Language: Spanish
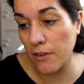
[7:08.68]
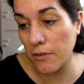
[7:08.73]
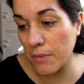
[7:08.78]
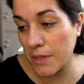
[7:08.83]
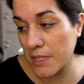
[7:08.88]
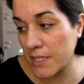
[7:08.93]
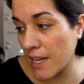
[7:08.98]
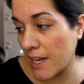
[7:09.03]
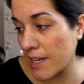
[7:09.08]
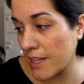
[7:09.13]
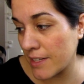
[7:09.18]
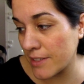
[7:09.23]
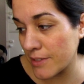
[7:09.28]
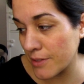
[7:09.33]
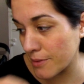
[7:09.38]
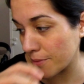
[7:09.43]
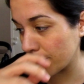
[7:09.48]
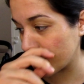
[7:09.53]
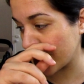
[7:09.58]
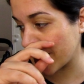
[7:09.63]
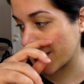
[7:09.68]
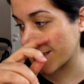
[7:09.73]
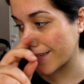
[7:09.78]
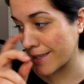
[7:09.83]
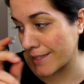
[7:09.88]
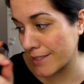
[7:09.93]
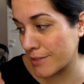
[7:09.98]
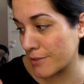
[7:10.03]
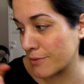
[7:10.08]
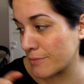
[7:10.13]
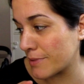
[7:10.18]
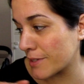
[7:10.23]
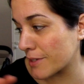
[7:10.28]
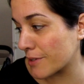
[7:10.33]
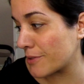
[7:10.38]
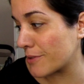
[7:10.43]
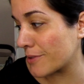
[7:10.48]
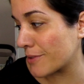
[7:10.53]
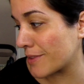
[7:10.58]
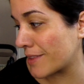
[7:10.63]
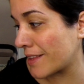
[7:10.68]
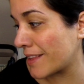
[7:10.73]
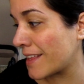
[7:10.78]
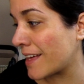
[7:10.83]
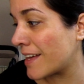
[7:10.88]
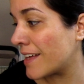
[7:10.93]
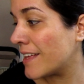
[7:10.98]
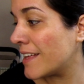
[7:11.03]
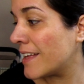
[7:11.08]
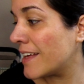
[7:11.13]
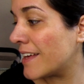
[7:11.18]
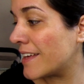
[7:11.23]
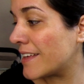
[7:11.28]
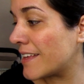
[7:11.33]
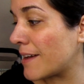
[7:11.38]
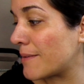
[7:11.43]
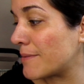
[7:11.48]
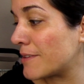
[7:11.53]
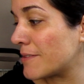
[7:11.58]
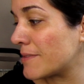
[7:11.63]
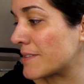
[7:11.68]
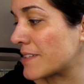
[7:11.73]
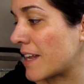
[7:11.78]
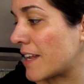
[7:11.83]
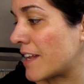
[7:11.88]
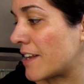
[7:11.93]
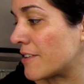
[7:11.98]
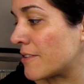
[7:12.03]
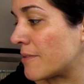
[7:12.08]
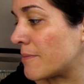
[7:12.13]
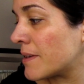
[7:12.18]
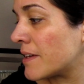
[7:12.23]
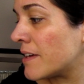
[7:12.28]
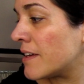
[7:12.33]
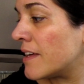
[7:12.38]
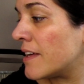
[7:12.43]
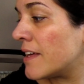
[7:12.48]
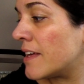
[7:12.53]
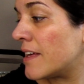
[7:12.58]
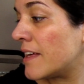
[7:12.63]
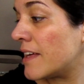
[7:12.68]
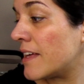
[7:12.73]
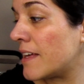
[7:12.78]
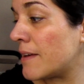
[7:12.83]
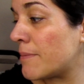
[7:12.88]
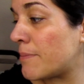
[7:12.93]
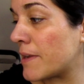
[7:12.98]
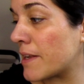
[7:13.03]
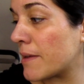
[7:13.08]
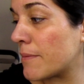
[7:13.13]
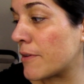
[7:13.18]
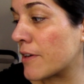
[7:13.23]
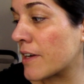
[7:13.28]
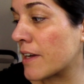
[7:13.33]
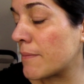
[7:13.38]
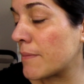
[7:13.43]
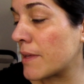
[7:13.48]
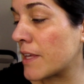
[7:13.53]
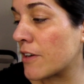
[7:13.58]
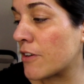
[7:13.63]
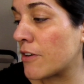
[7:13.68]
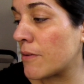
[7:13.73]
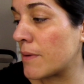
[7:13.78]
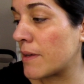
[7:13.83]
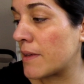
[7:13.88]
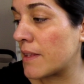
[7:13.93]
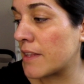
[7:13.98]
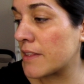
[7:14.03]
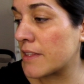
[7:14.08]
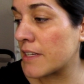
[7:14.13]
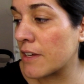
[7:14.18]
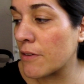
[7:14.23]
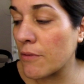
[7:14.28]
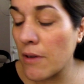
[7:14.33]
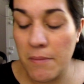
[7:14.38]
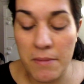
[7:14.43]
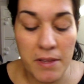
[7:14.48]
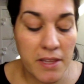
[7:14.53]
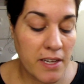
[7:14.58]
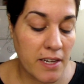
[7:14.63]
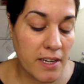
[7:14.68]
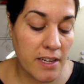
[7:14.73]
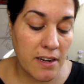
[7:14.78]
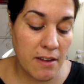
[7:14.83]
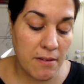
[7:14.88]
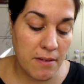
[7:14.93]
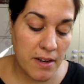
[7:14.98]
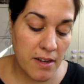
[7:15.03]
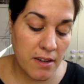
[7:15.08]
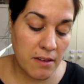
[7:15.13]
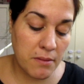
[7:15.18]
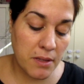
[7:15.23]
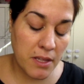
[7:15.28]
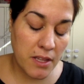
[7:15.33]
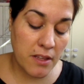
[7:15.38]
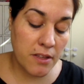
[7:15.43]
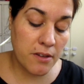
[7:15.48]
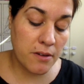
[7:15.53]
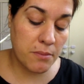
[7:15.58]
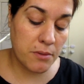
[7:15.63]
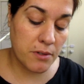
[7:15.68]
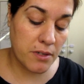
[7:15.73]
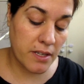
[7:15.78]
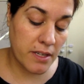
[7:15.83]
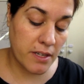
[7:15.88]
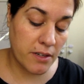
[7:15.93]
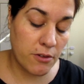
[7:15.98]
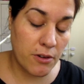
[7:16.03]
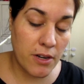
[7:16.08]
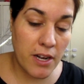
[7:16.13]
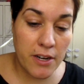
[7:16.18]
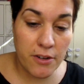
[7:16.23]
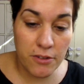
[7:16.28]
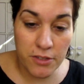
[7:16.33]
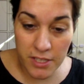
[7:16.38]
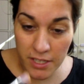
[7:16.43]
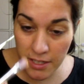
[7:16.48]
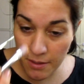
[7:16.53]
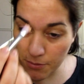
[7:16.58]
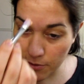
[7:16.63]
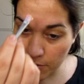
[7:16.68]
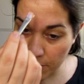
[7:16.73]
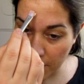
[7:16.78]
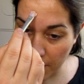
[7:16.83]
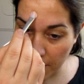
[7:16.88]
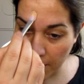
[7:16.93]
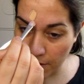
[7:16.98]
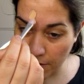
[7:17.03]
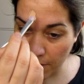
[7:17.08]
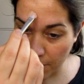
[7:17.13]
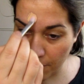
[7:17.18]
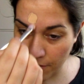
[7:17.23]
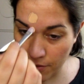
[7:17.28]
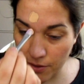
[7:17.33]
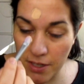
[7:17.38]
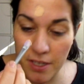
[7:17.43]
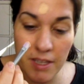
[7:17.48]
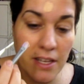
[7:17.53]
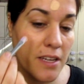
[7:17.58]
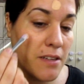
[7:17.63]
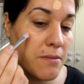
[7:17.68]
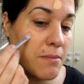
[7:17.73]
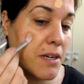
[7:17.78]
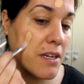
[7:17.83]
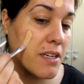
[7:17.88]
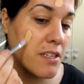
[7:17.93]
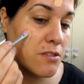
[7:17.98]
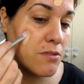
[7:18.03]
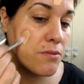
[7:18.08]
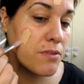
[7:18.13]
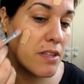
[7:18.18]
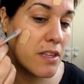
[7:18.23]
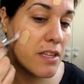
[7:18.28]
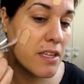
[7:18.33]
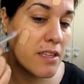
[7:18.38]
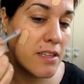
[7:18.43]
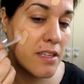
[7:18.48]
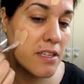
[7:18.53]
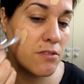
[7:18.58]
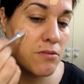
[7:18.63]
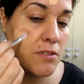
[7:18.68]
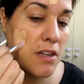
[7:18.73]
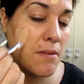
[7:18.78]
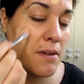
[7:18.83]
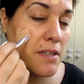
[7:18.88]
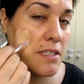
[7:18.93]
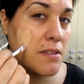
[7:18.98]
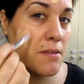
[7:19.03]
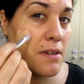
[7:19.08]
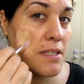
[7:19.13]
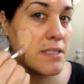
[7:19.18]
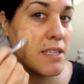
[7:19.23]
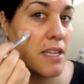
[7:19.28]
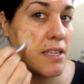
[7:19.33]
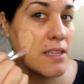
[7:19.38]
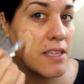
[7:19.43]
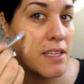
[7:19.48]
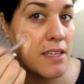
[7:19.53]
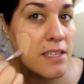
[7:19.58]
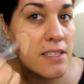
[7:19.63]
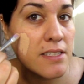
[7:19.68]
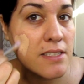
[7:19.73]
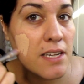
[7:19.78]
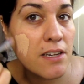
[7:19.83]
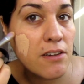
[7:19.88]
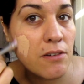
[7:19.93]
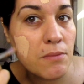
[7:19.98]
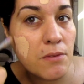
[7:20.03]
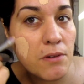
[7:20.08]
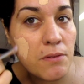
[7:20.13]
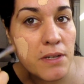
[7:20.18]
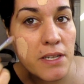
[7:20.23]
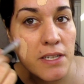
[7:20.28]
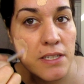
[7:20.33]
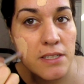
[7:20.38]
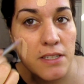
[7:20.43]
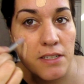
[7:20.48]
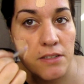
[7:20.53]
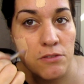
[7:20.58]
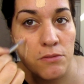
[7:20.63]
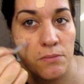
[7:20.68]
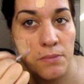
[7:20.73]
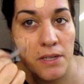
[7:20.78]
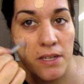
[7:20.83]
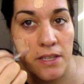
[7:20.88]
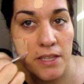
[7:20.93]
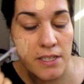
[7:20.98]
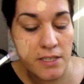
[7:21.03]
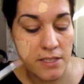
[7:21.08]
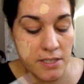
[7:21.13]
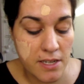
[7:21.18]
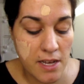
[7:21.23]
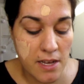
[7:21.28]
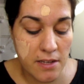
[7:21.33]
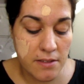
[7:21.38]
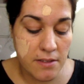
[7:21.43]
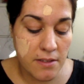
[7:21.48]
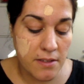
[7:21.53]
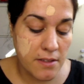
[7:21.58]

no me sale el nombre, que es súper conocida y a mí no me sale el nombre. Esperemos que mi hijo me tregua y me deje grabar el vídeo porque con la noche que hemos tenido yo creo que ya es más que suficiente. Es una base bastante densa como veis, es súper densa.